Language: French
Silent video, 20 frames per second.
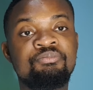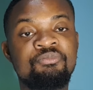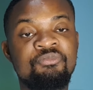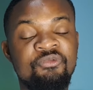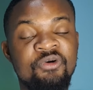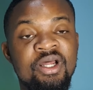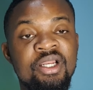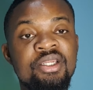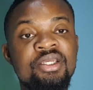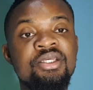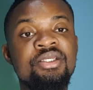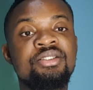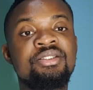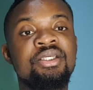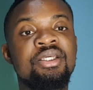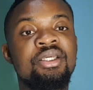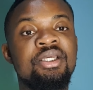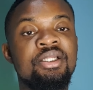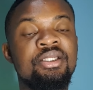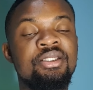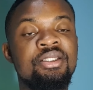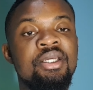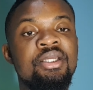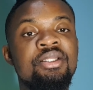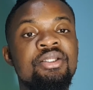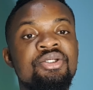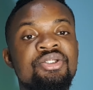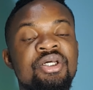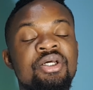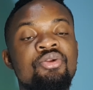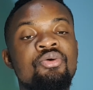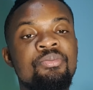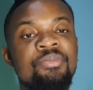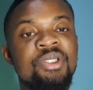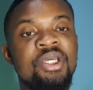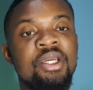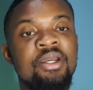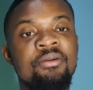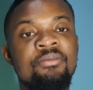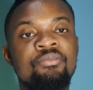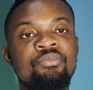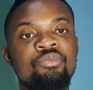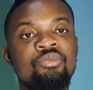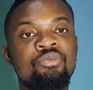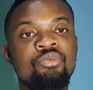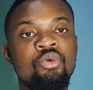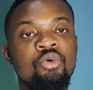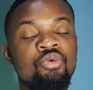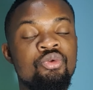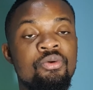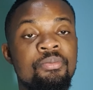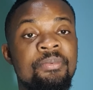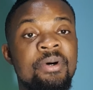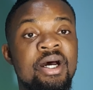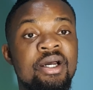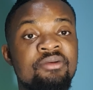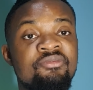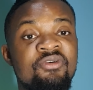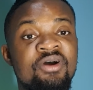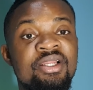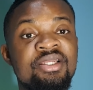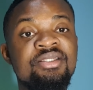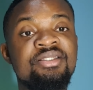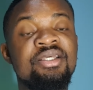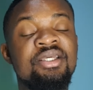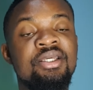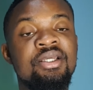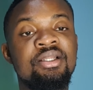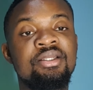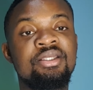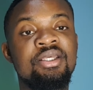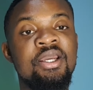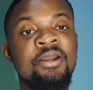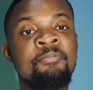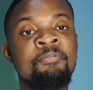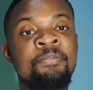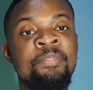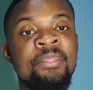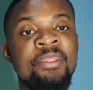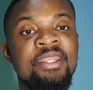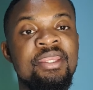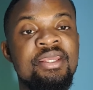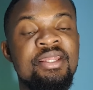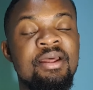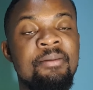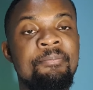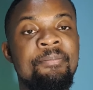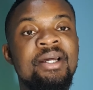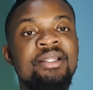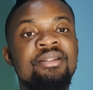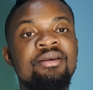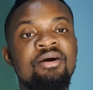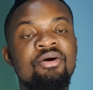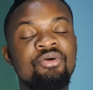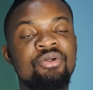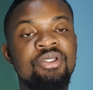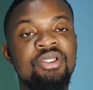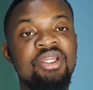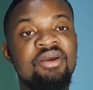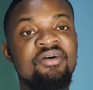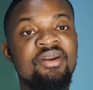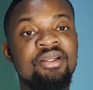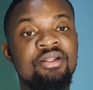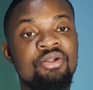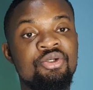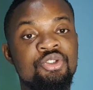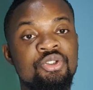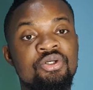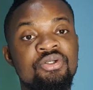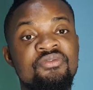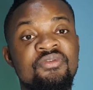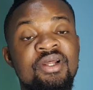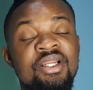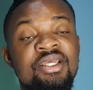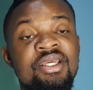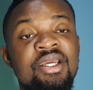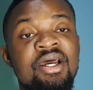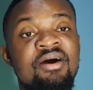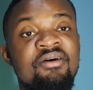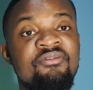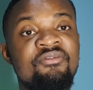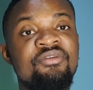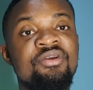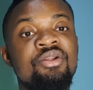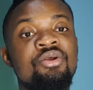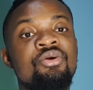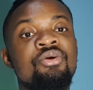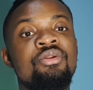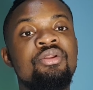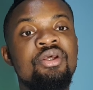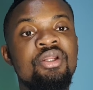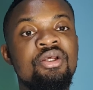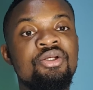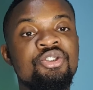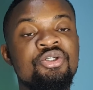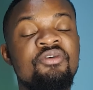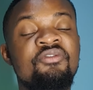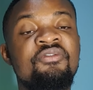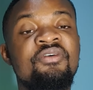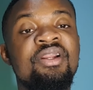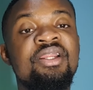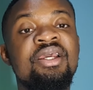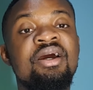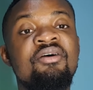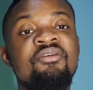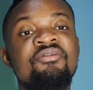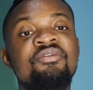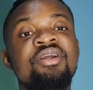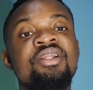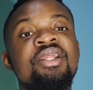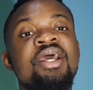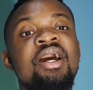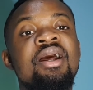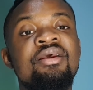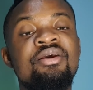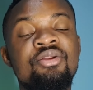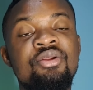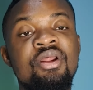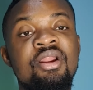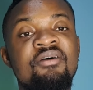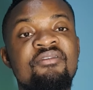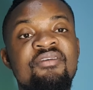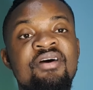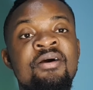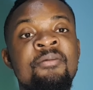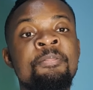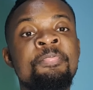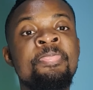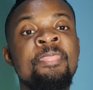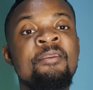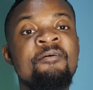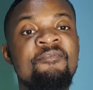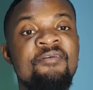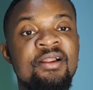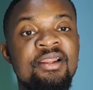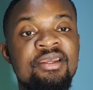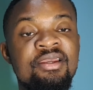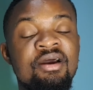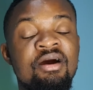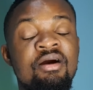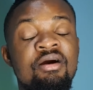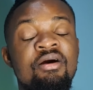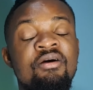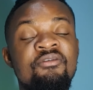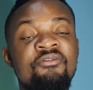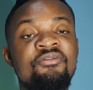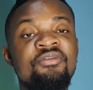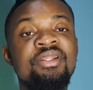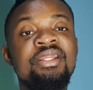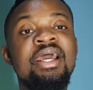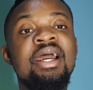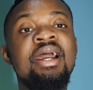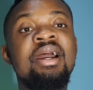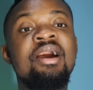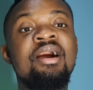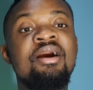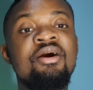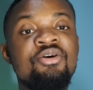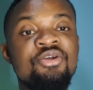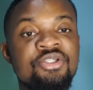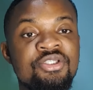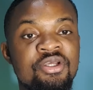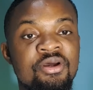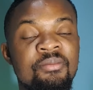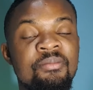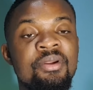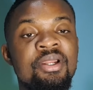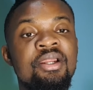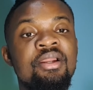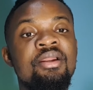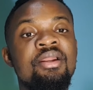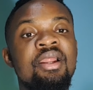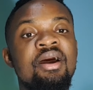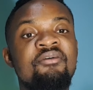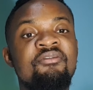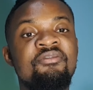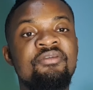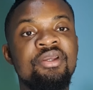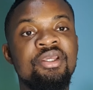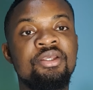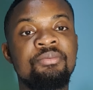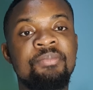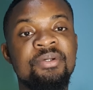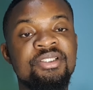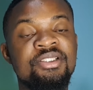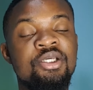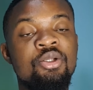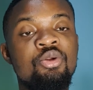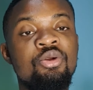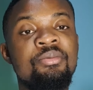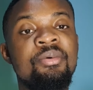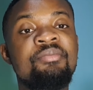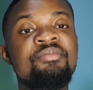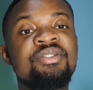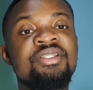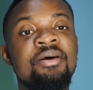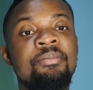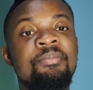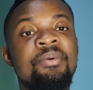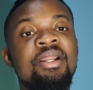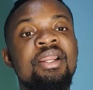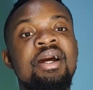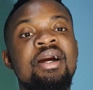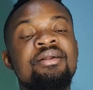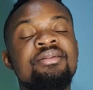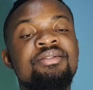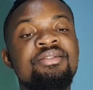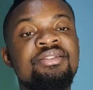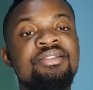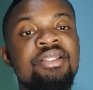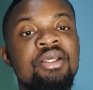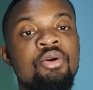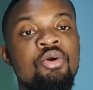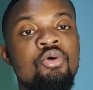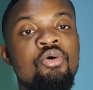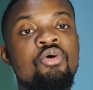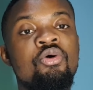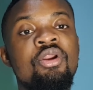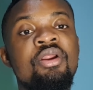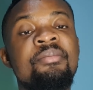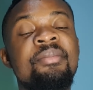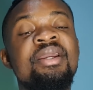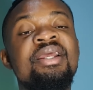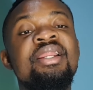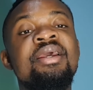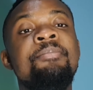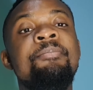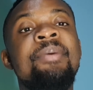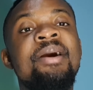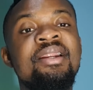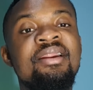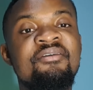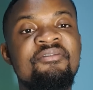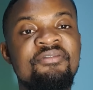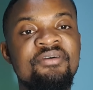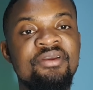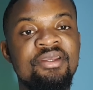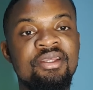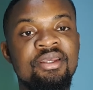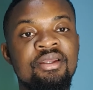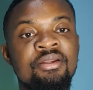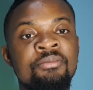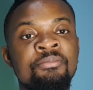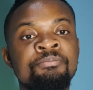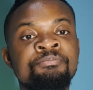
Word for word: Fali, c'est quelqu'un déjà de bien au départ. Fali, c'est quelqu'un n'a pas de rancune avec les gens. Fali a envie d'aider les gens, Fali a envie d'aller de l'avant. Fali a envie de rassembler l'Afrique parce que lui-même il s'appelle artiste congolais mais il est panafricain.